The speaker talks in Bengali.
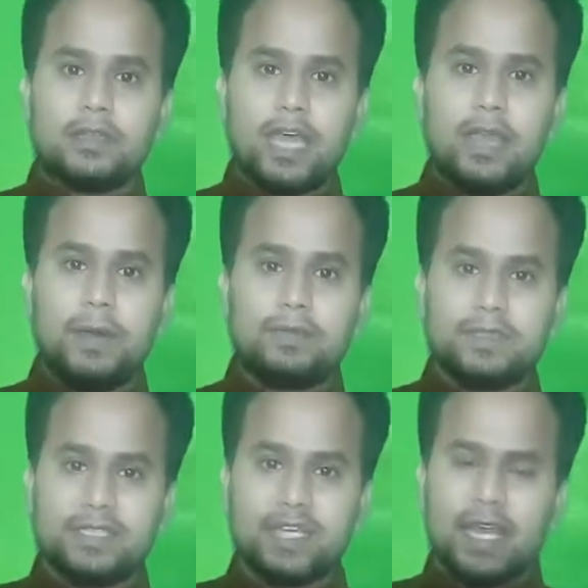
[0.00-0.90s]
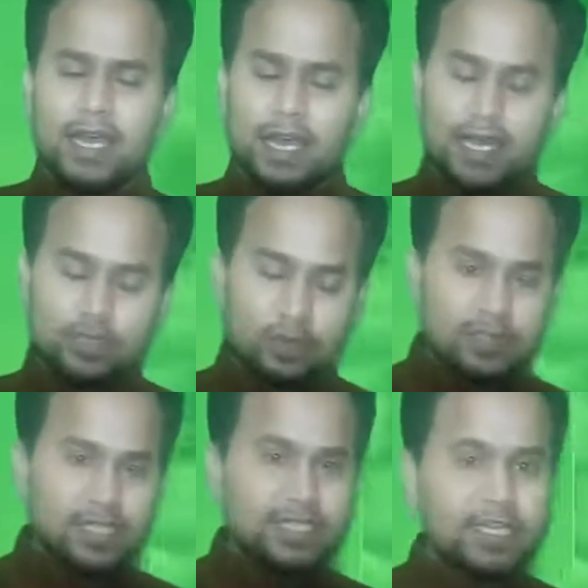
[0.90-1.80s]
তাই ভাবছি যে এইসব
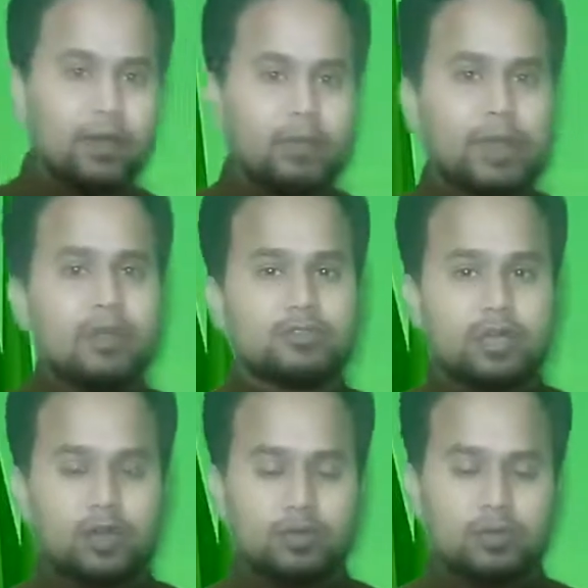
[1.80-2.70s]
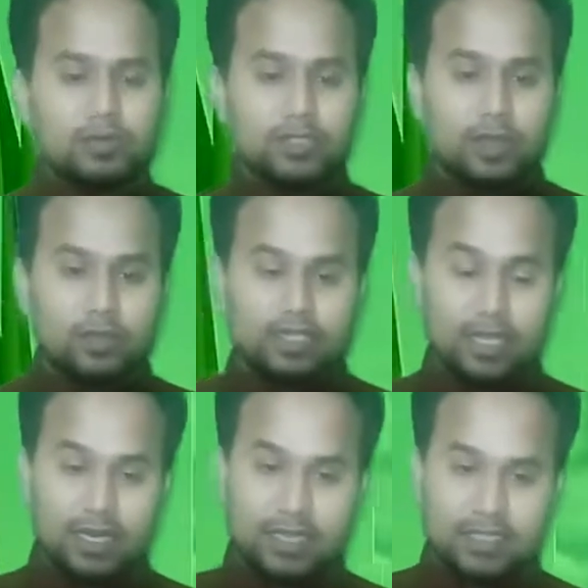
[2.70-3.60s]
জিনিস নিয়েও আমরা আলোচনা করবো বিস্তারিত এই
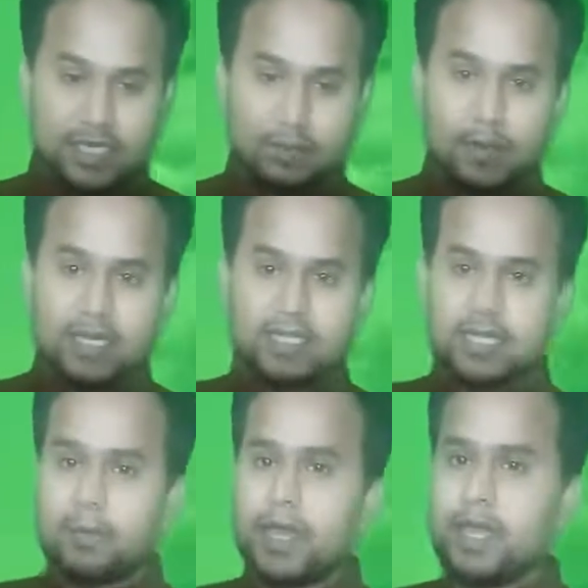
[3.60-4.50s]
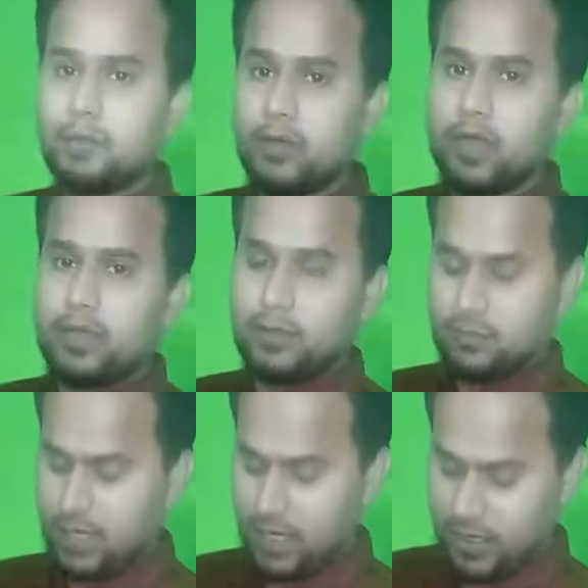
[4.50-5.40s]
চ্যানেলে স্টেপ বাই স্টেপ একের পর এক
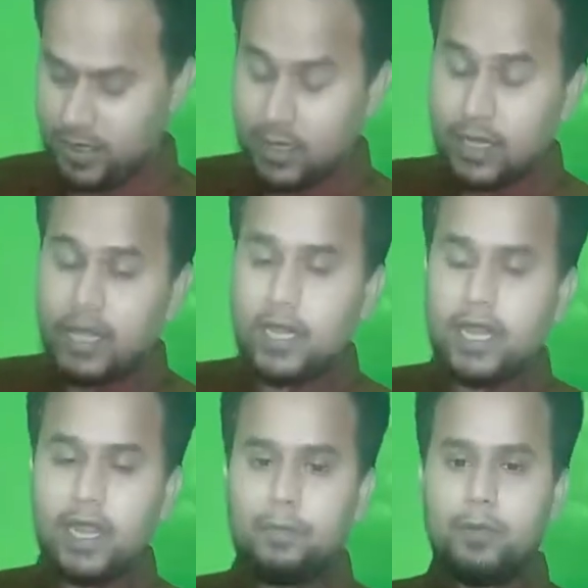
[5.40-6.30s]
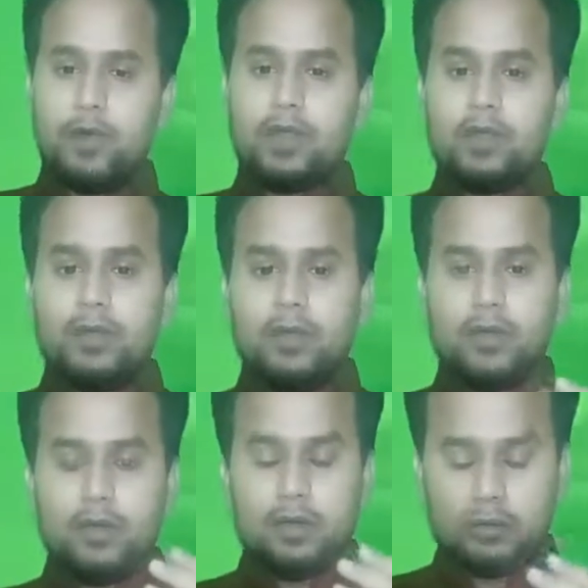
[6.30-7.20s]
হ্যাঁ এরপর
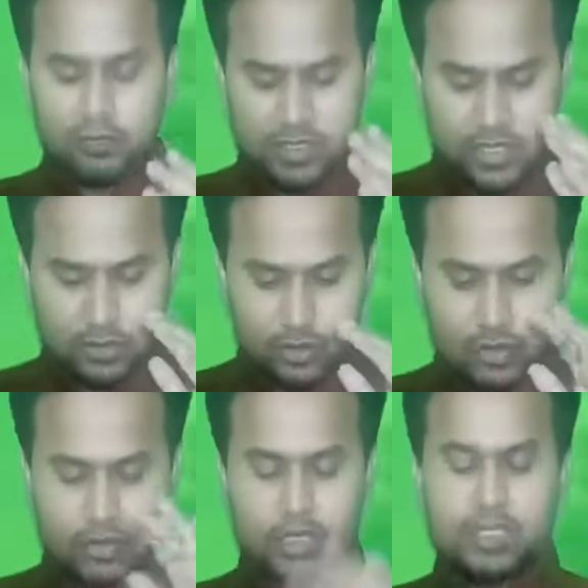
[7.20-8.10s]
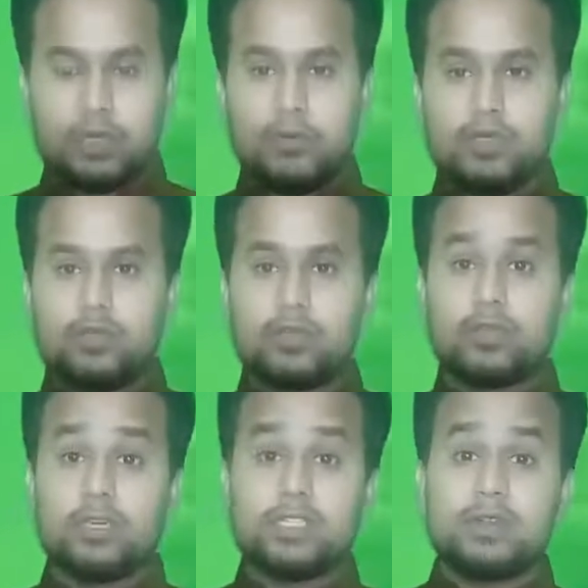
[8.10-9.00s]
যে চতুর্থ স্তম্ভ
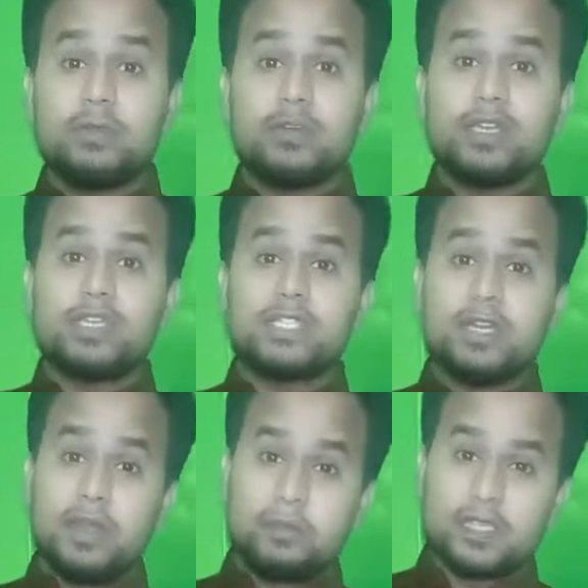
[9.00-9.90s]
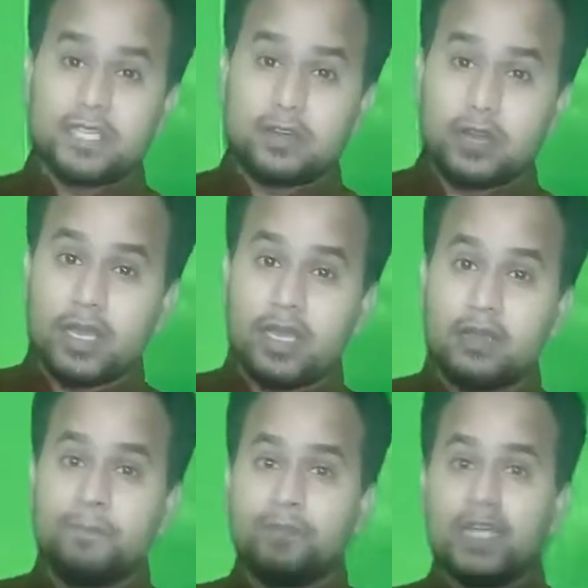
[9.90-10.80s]
চতুর্থ স্তম্ভটি রিপ্রেজেন্ট করে
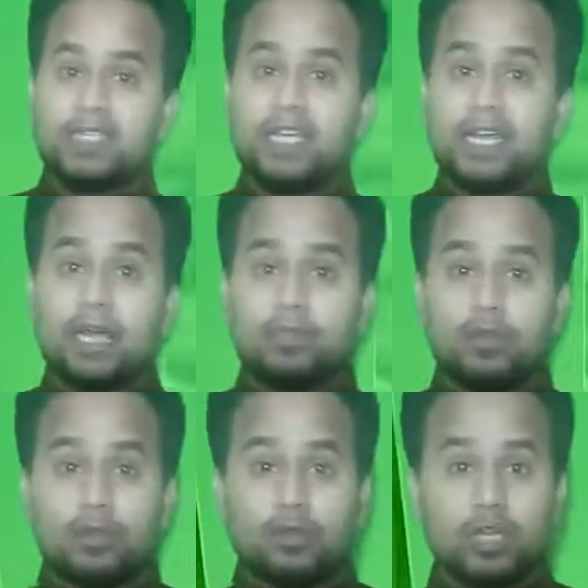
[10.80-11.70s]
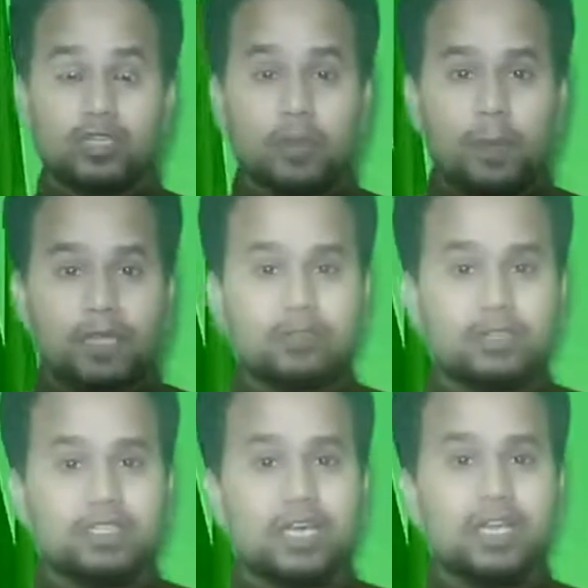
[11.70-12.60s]
শিক্ষা আন্দোলন উনিশশো
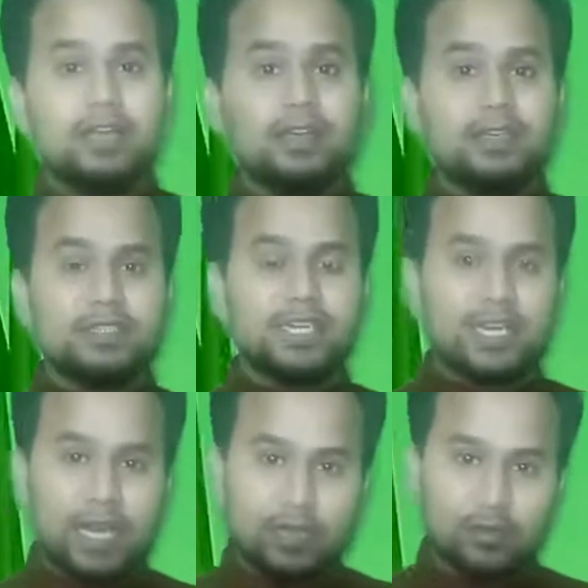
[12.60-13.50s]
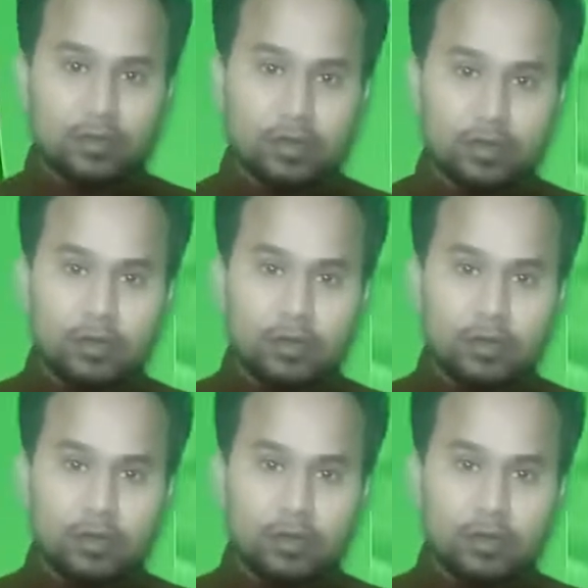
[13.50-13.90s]
সালের শিক্ষা আন্দোলন